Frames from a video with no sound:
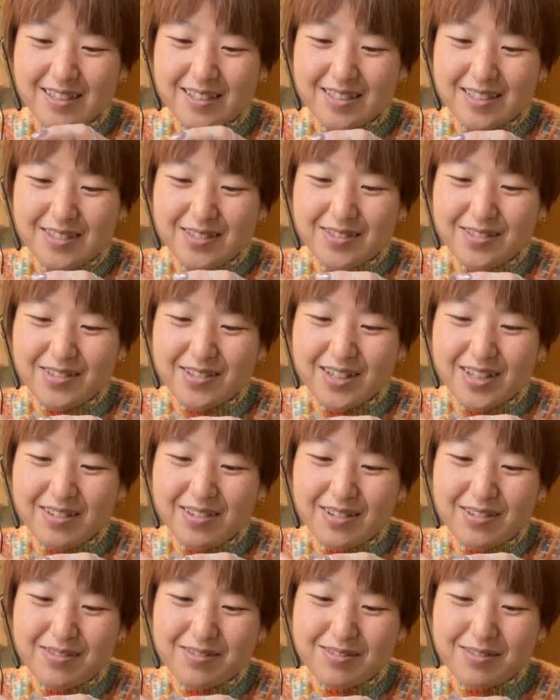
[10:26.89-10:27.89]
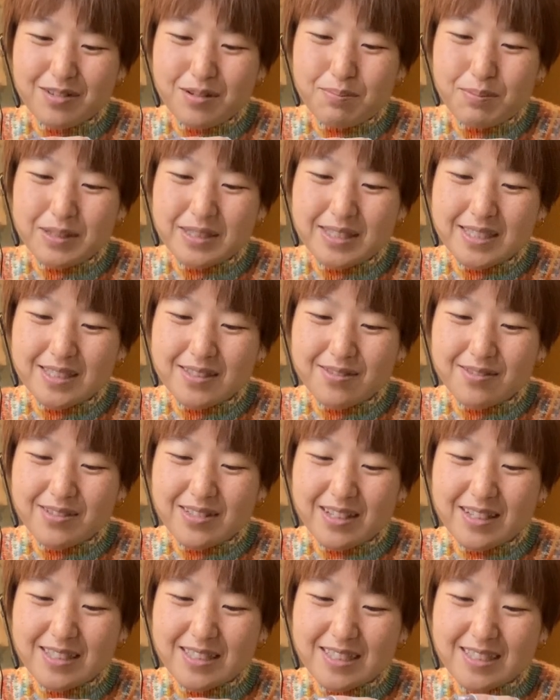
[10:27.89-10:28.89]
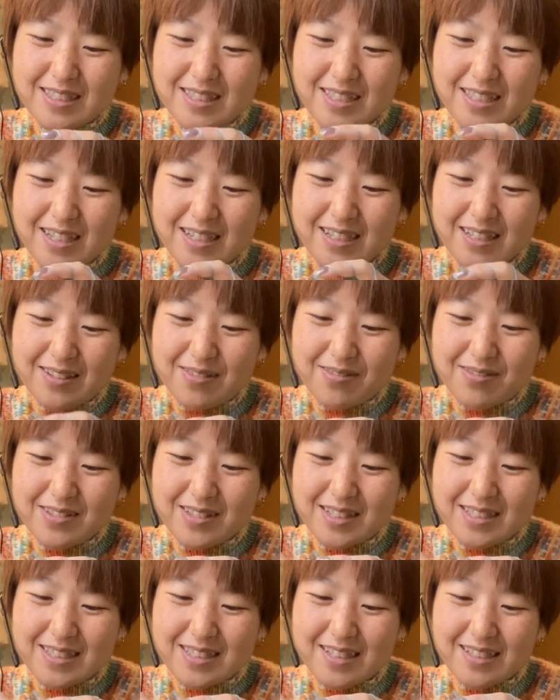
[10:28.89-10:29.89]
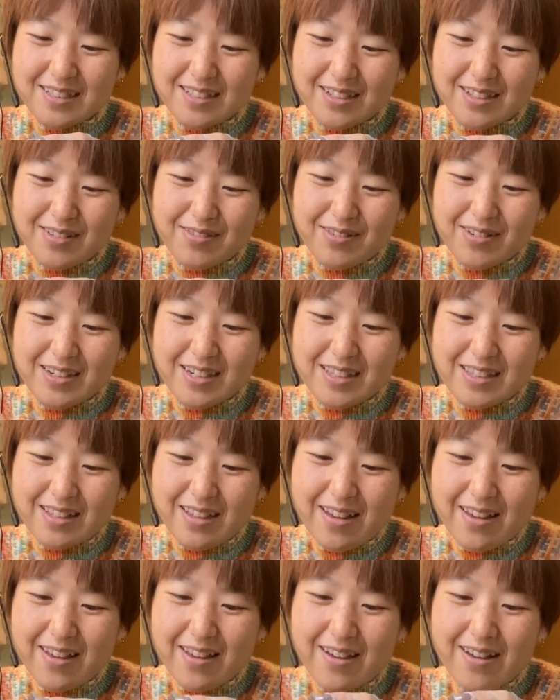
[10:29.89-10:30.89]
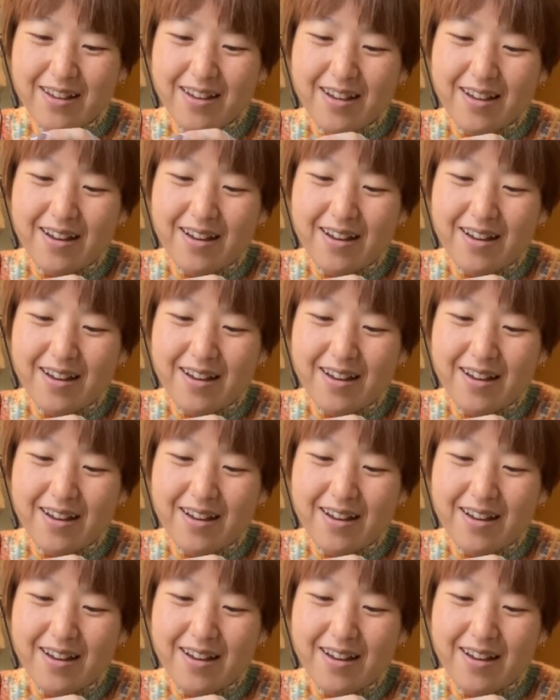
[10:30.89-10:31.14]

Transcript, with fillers: その日はほんと町のねちっちゃい本屋さんで言われて